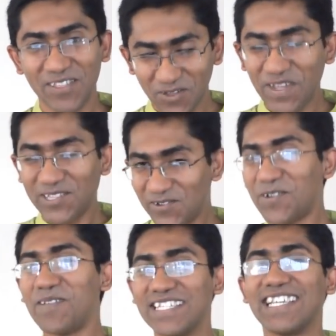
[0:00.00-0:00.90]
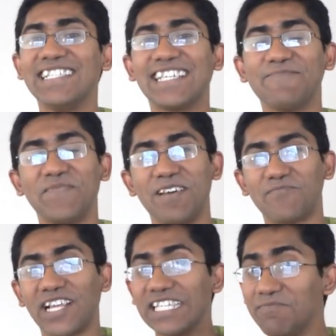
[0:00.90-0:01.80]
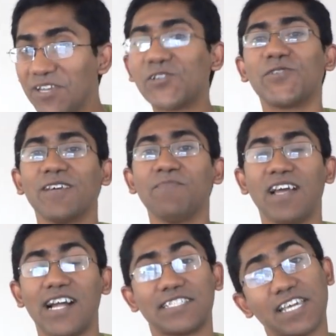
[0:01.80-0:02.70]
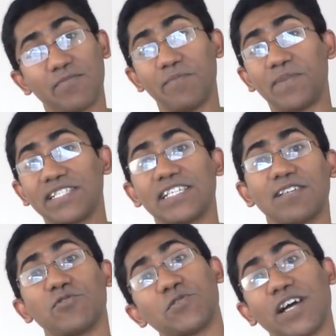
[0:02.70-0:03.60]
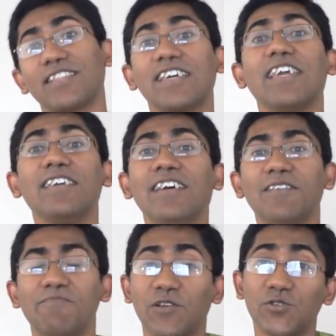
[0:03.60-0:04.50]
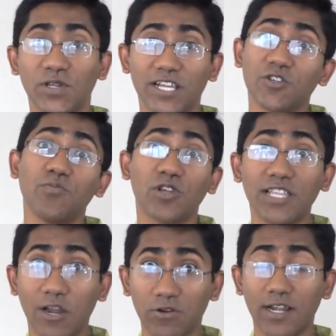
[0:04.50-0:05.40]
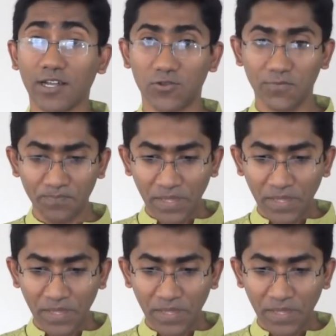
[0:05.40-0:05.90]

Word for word: তবে এতটুকু আমরা জানি যে প্রাচীন মিশরে আজ থেকে প্রায় পাঁচ হাজার বছর আগে থেকেই মানুষজন এটা সম্পর্কে ধারণা রাখত